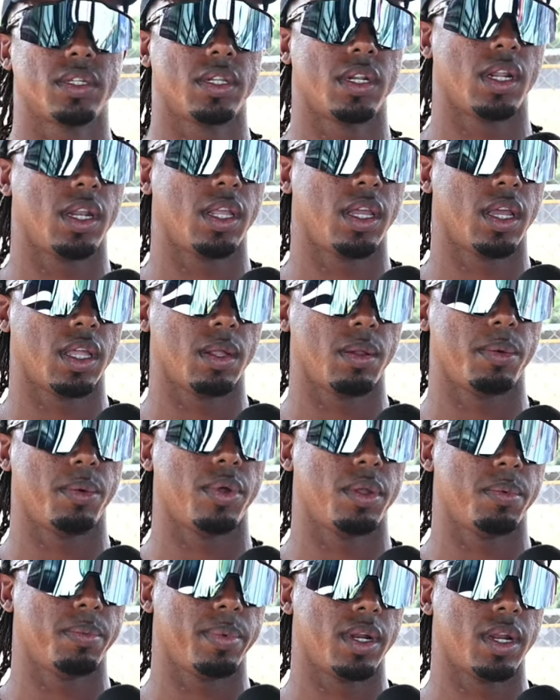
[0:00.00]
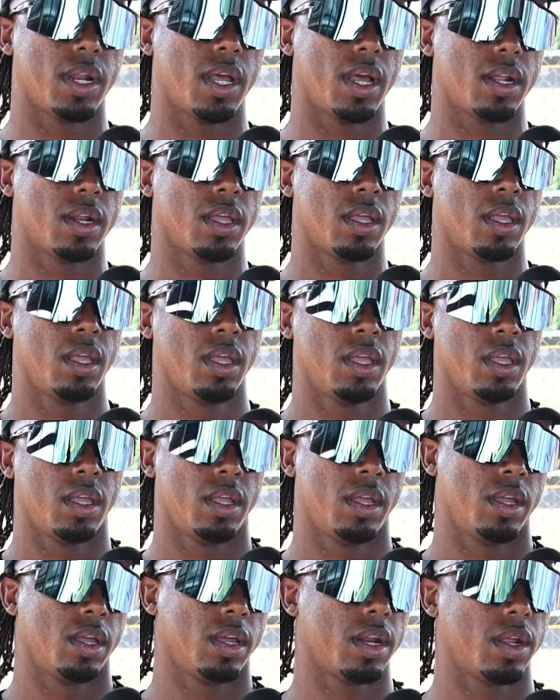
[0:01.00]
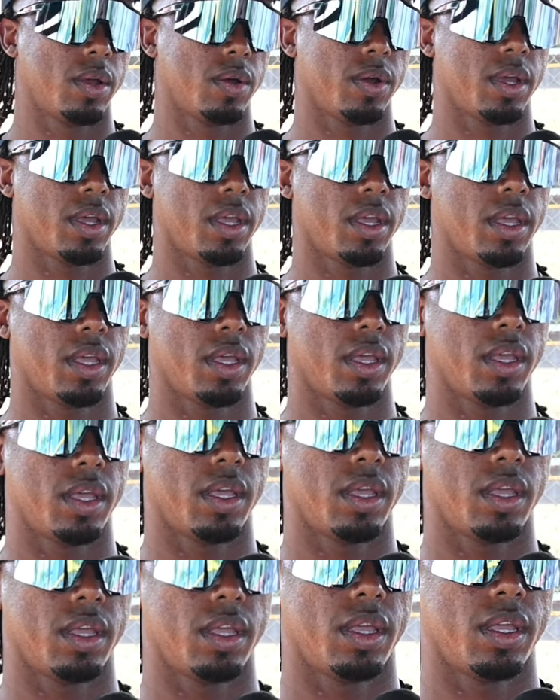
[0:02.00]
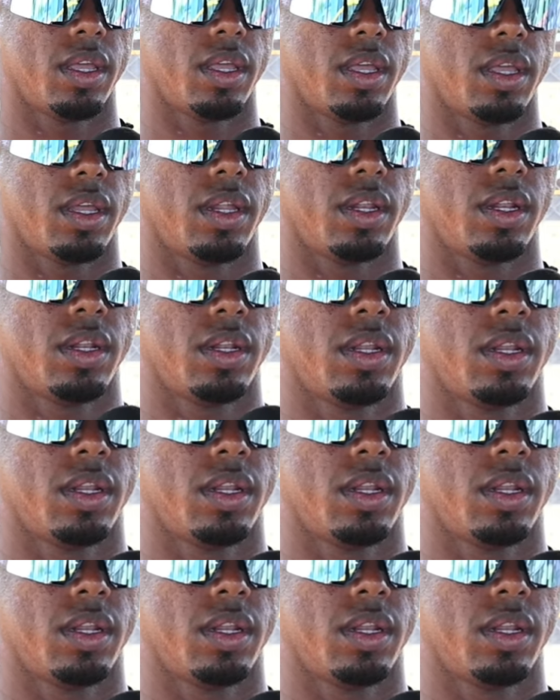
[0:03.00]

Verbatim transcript: en la Liga del Béisbol Invernal. Creo que el